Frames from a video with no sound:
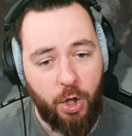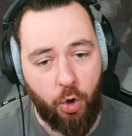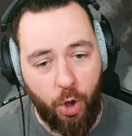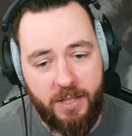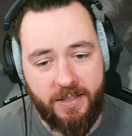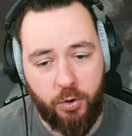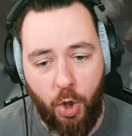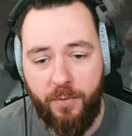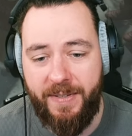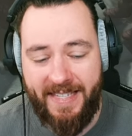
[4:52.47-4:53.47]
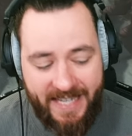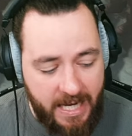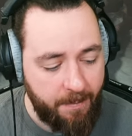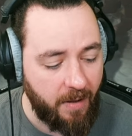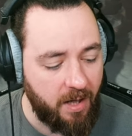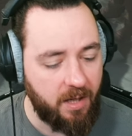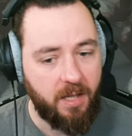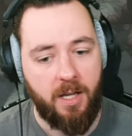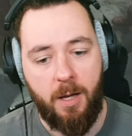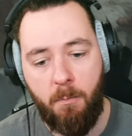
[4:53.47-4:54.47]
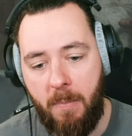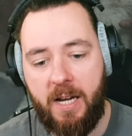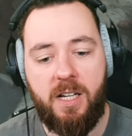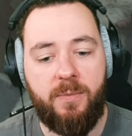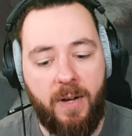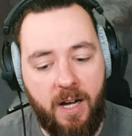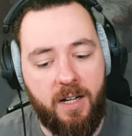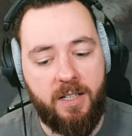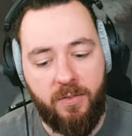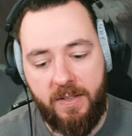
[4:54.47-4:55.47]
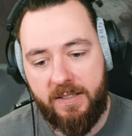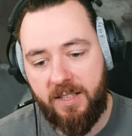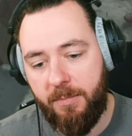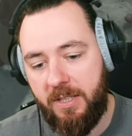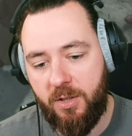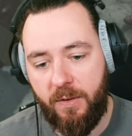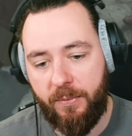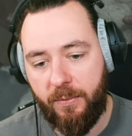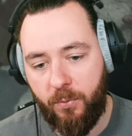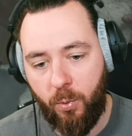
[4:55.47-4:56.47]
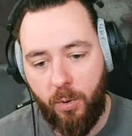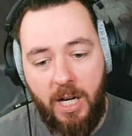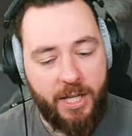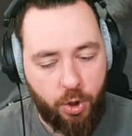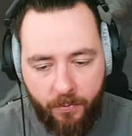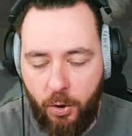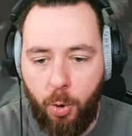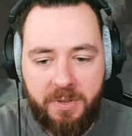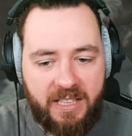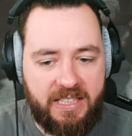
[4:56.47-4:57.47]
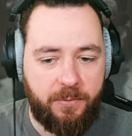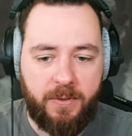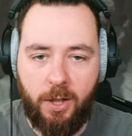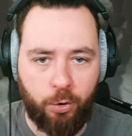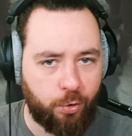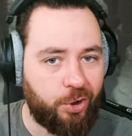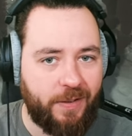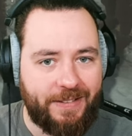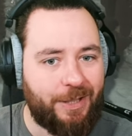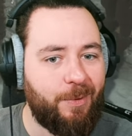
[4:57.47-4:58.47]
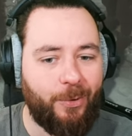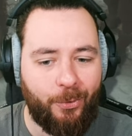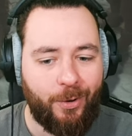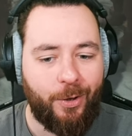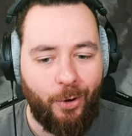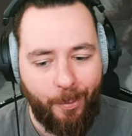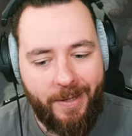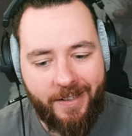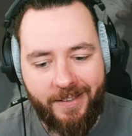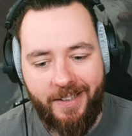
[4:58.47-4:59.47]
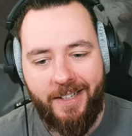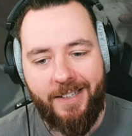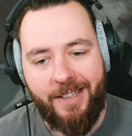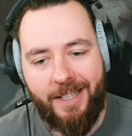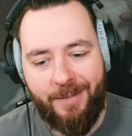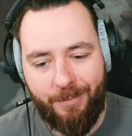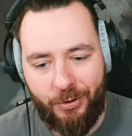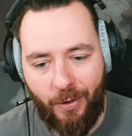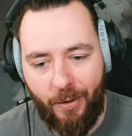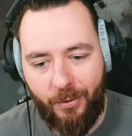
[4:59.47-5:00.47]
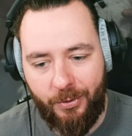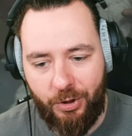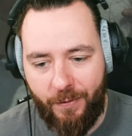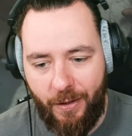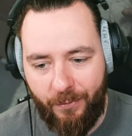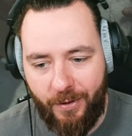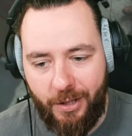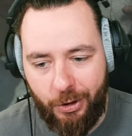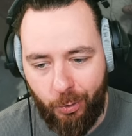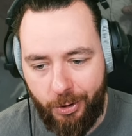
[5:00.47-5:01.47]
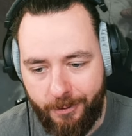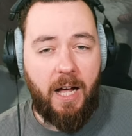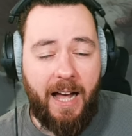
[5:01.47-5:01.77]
Gold ist irgendwie immer Mangelware gewesen. Da bin ich auf jeden Fall froh. Ich hoffe, da kommt richtig viel raus. So 20 Millionen oder noch mehr. Äh, müssen wir uns auf jeden Fall gedulden.